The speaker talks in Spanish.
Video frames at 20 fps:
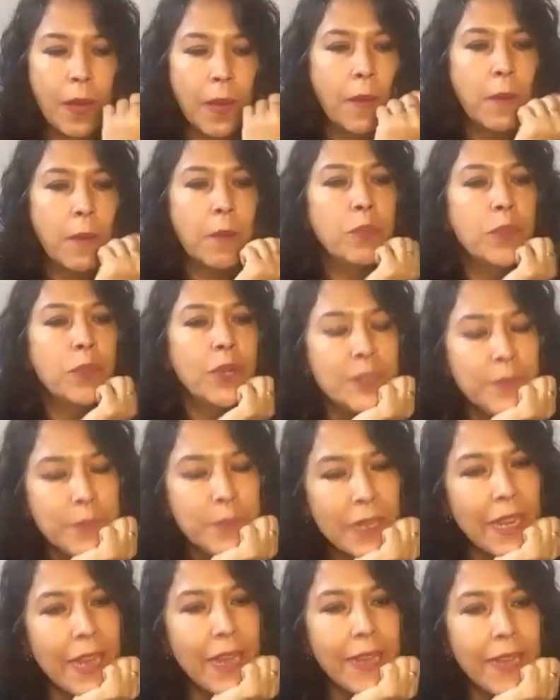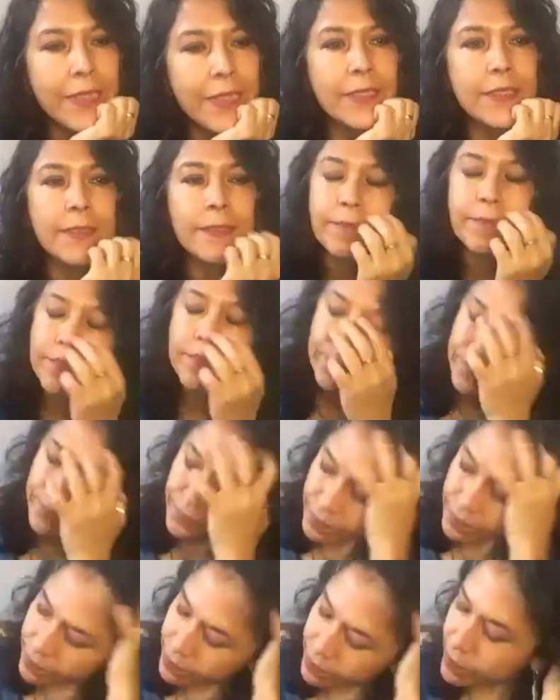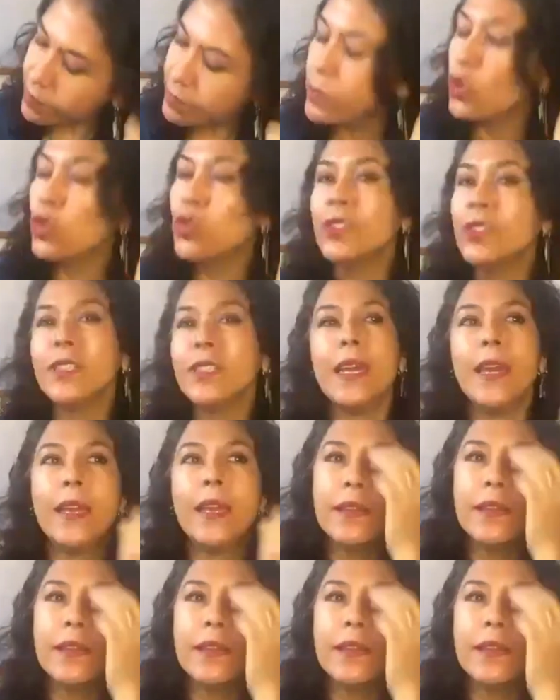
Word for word: Pues mira, no sé,